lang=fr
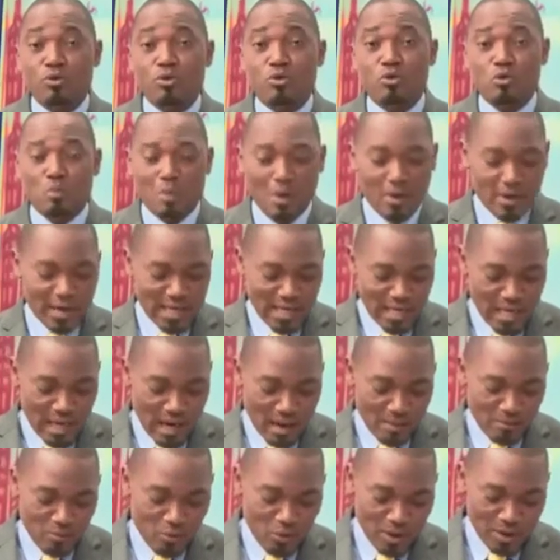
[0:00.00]
Le document
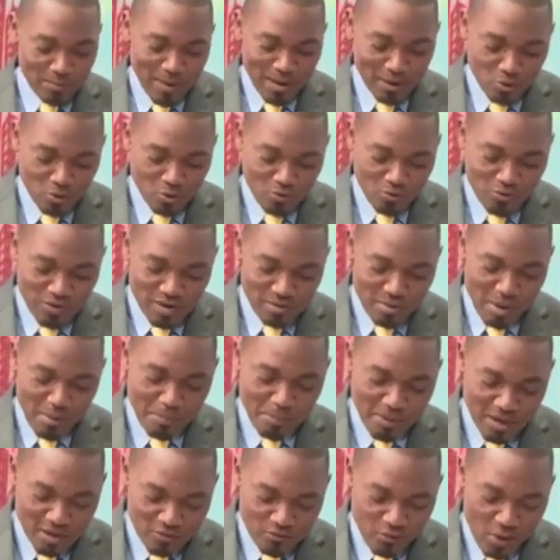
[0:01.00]
élaboré par le
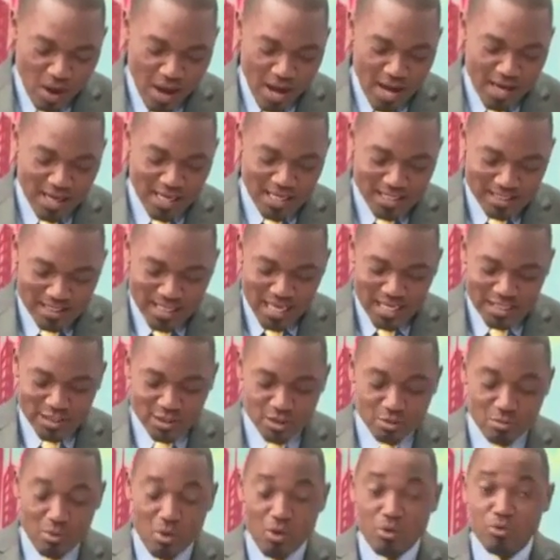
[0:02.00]
gouvernement prévoit un
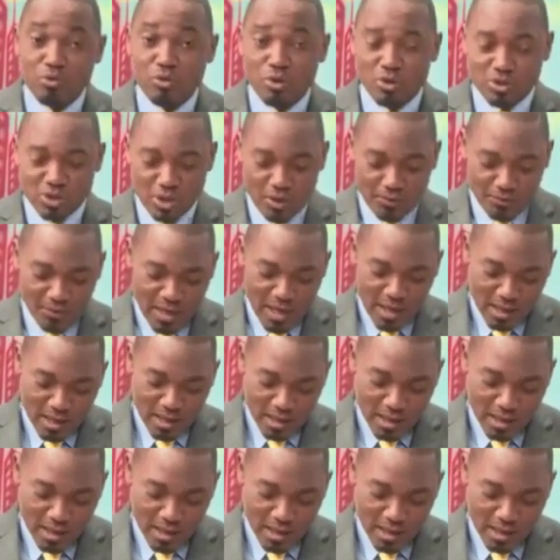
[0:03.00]
redressement urgent